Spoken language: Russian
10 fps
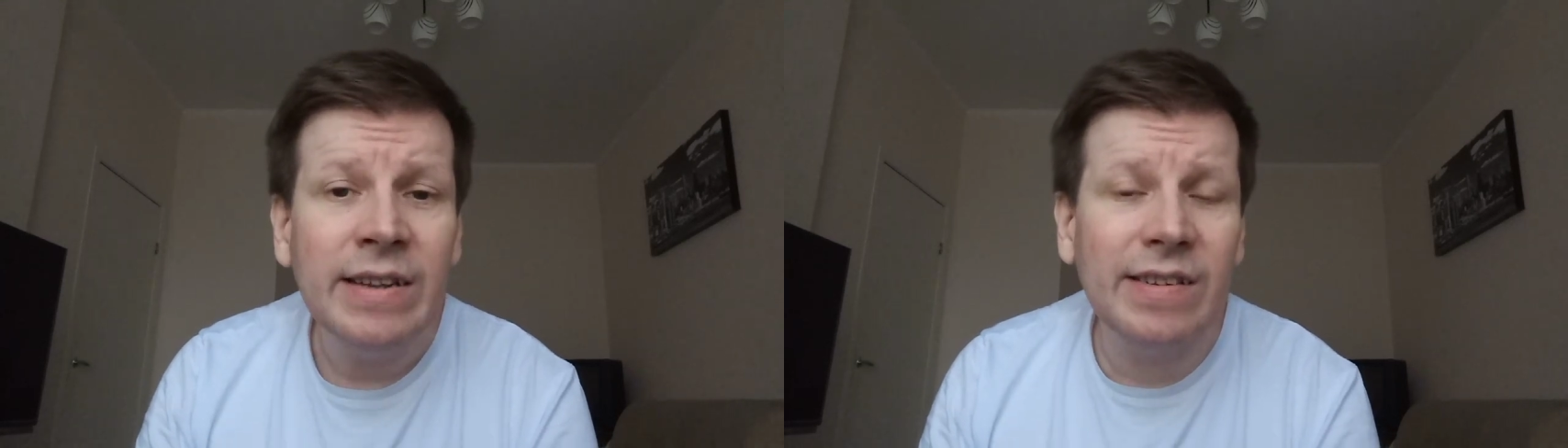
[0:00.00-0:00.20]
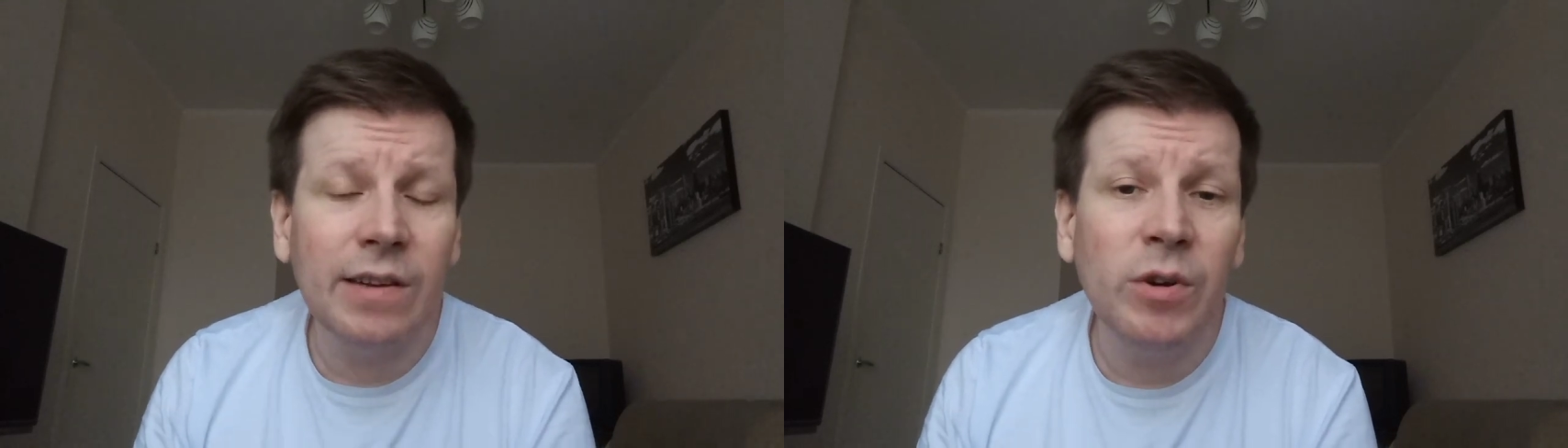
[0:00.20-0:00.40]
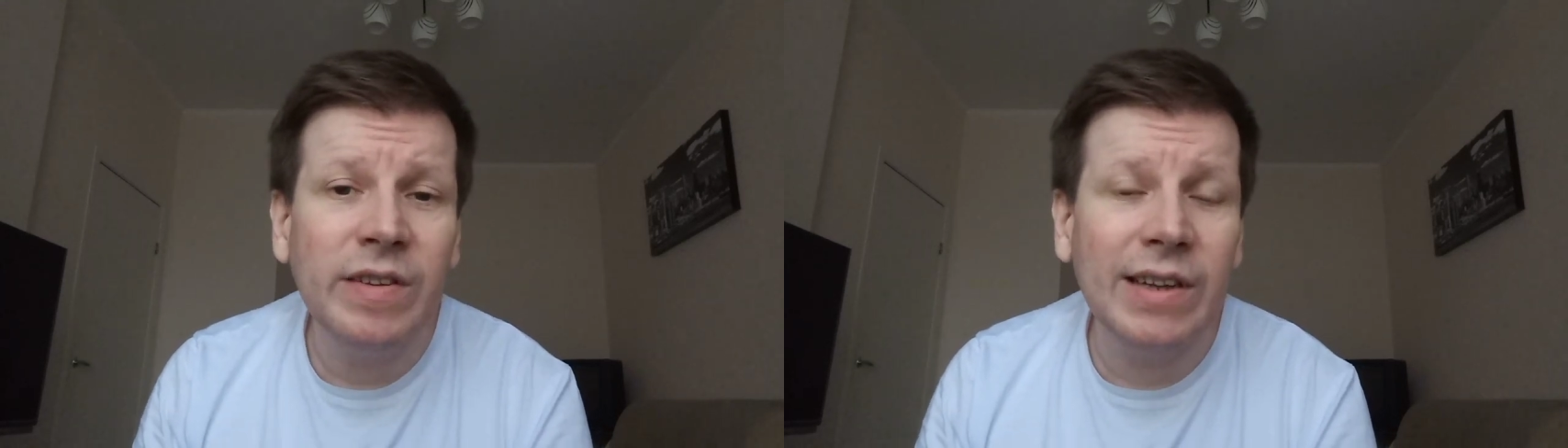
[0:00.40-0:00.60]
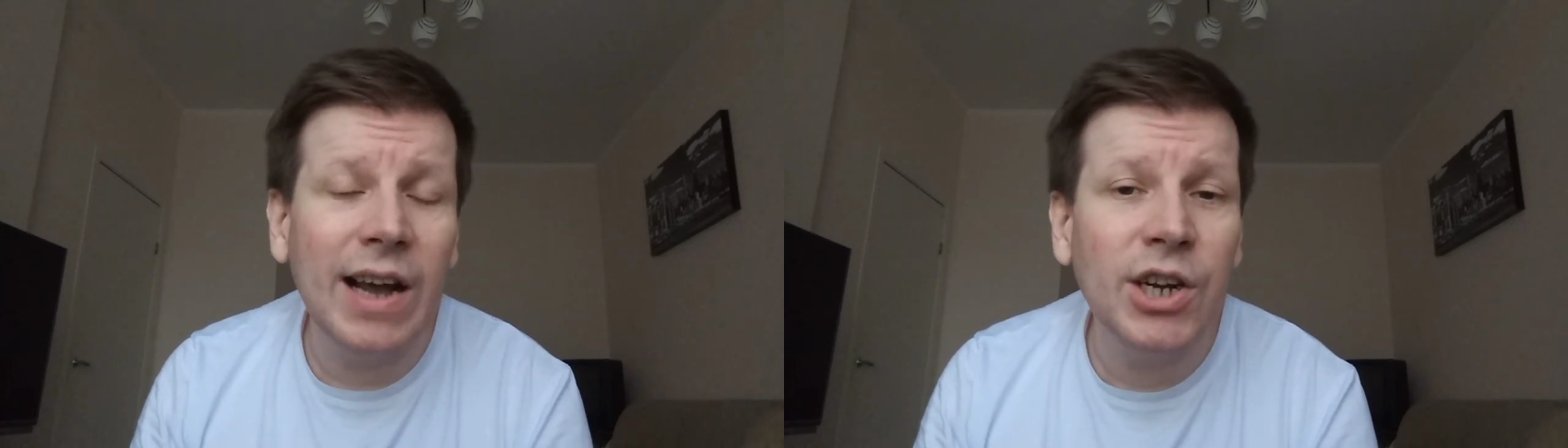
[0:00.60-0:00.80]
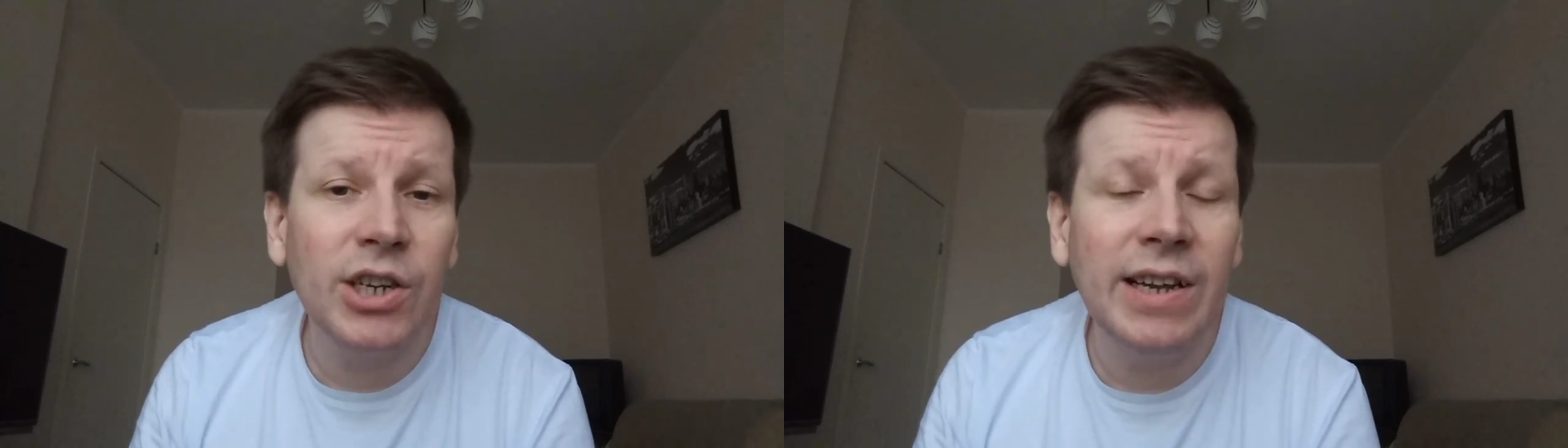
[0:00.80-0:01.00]
сквозь
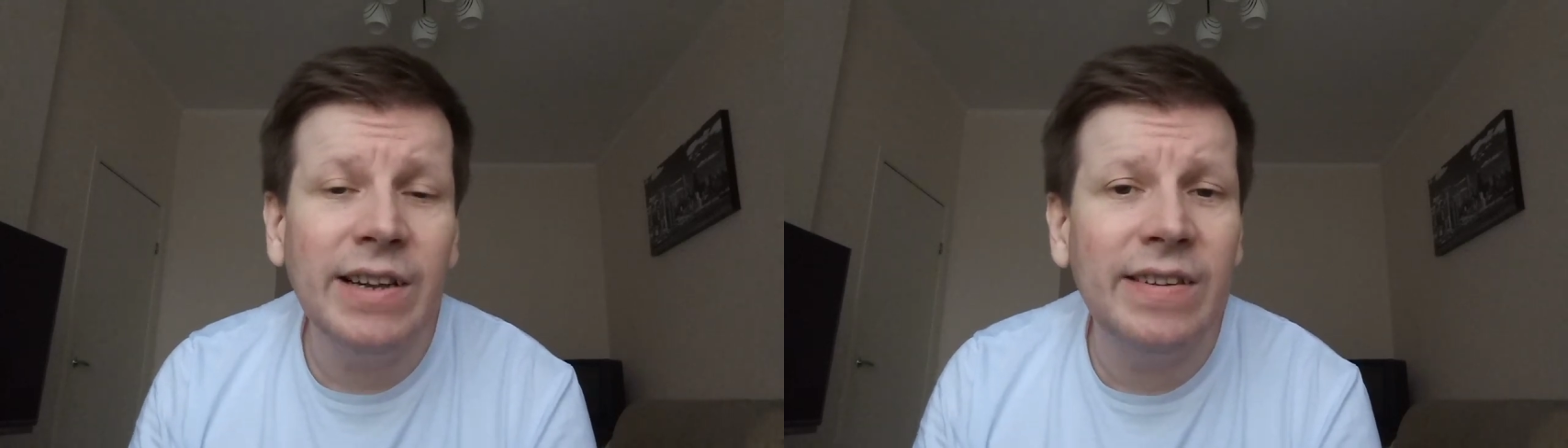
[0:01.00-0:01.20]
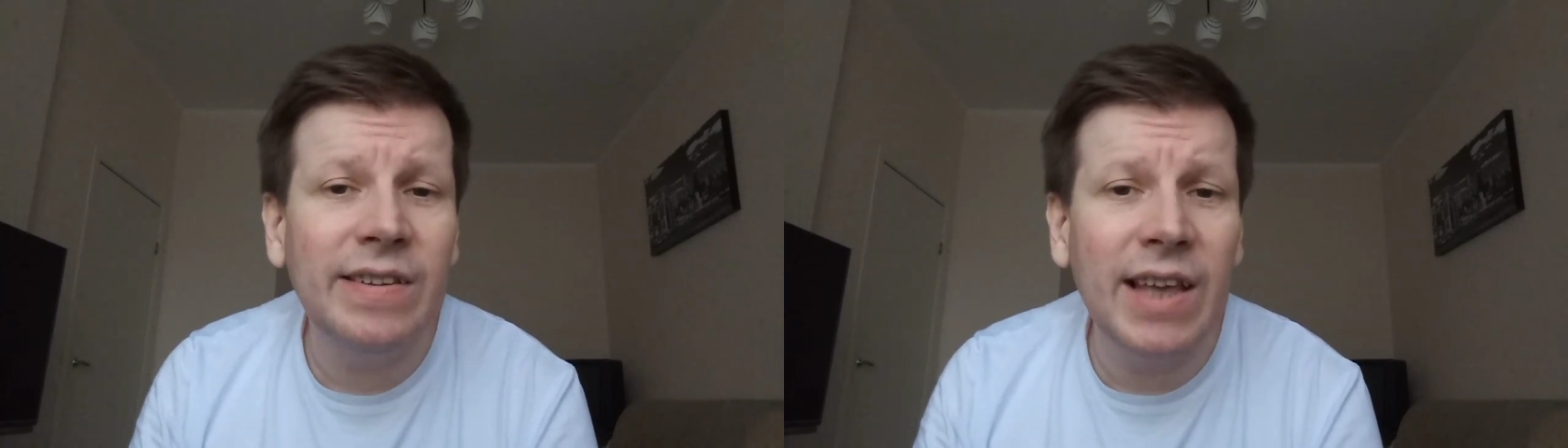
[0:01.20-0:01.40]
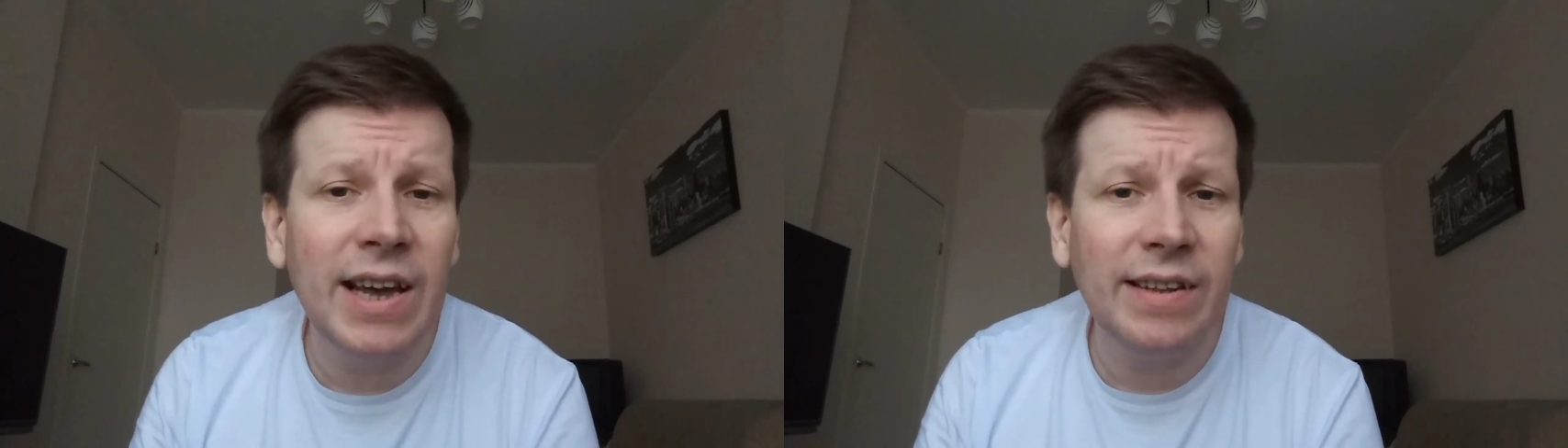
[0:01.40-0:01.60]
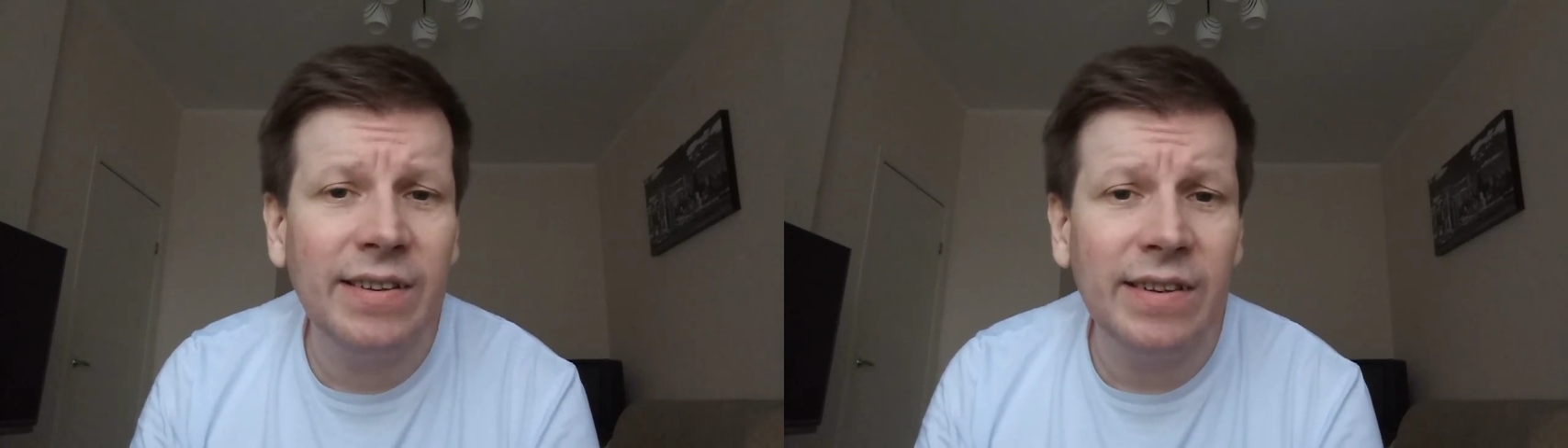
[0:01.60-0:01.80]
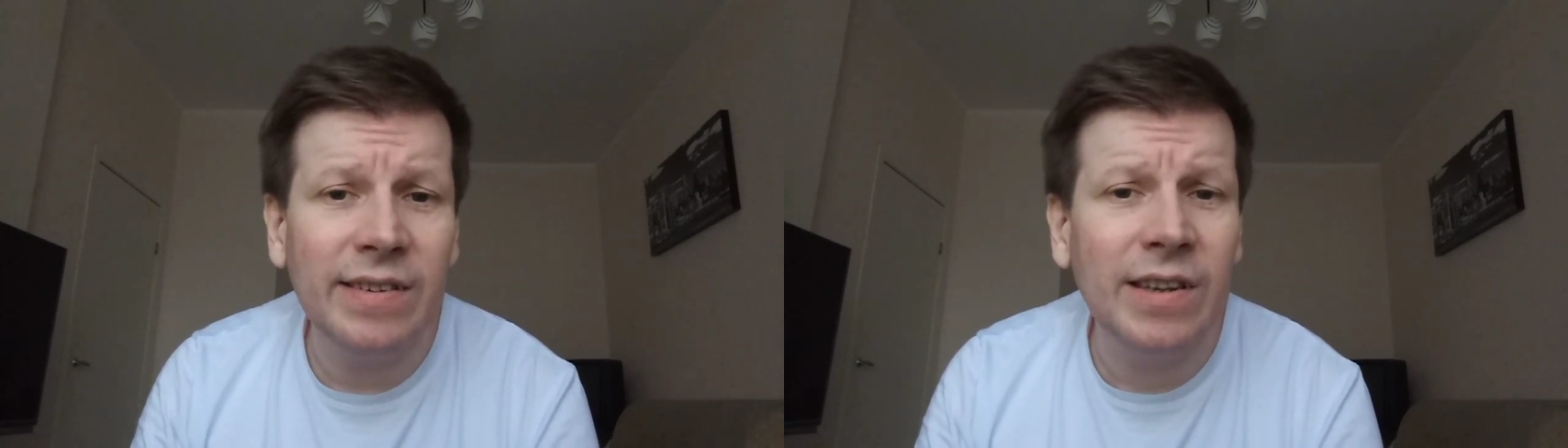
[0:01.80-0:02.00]
каждое сердце,